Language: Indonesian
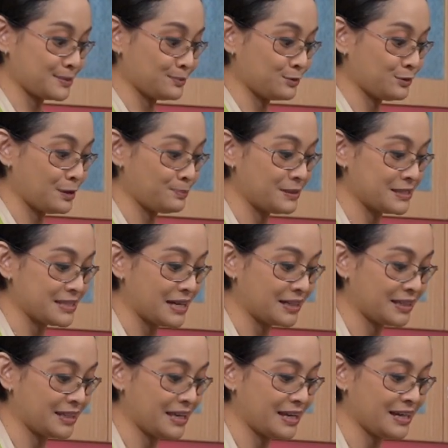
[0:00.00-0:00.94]
Semua
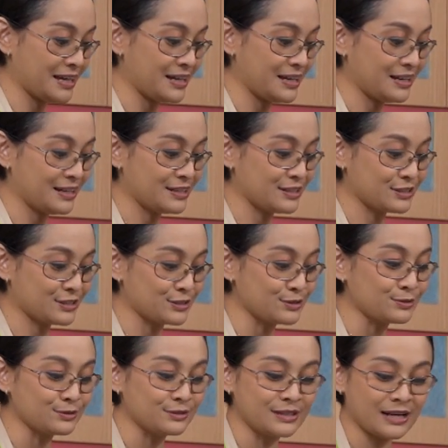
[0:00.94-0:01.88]
pisangnya
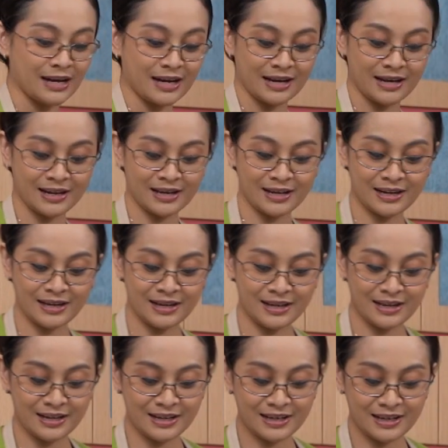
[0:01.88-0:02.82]
sudah
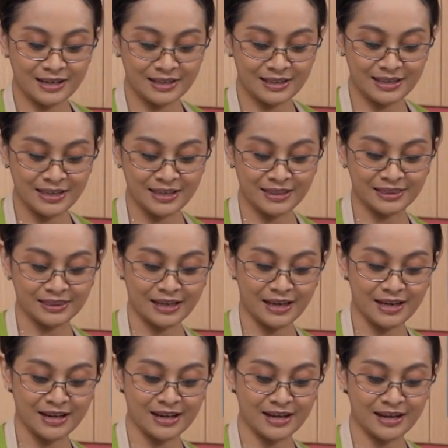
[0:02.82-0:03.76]

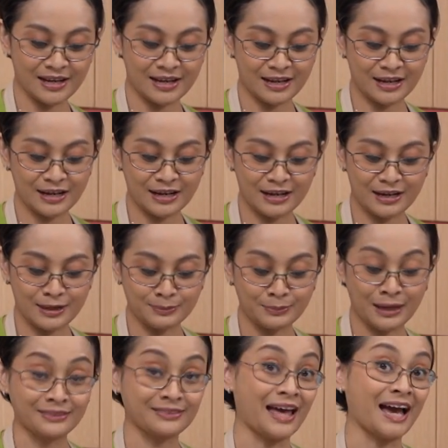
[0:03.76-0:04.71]
kita
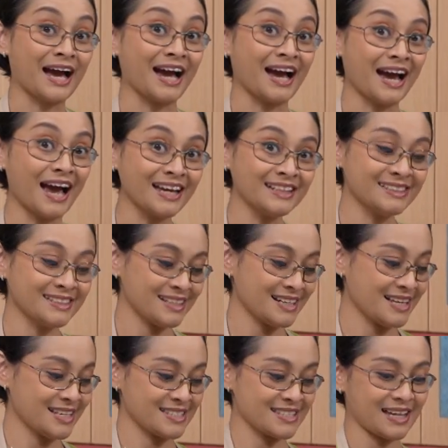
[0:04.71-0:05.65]
matangkan.
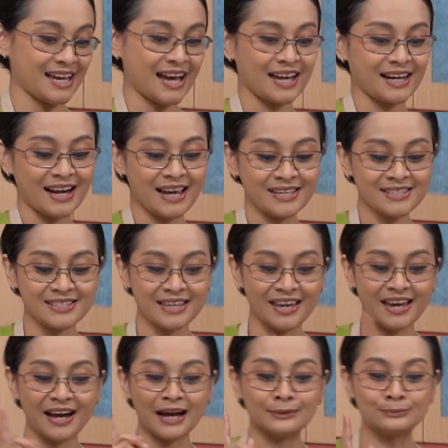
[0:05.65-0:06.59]
Sekarang
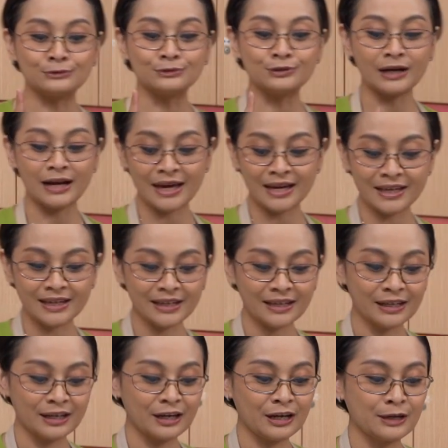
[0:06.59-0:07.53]
saya akan mulai
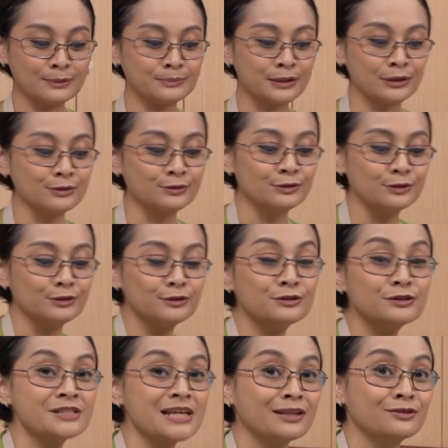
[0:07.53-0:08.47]

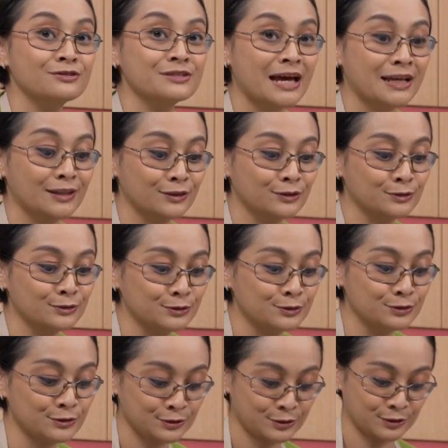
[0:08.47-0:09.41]
menggulung
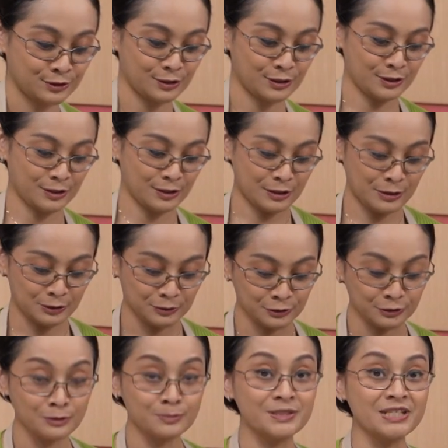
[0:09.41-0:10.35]
satu-satu
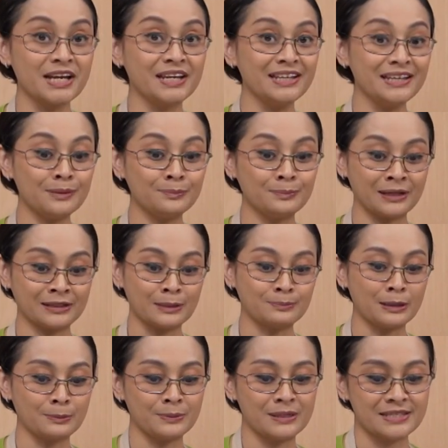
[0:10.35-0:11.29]
untuk menjadi
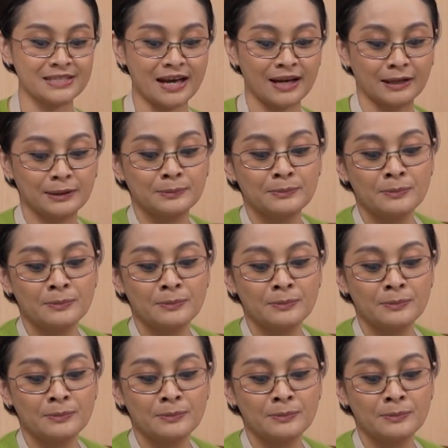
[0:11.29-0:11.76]
martabak pisang.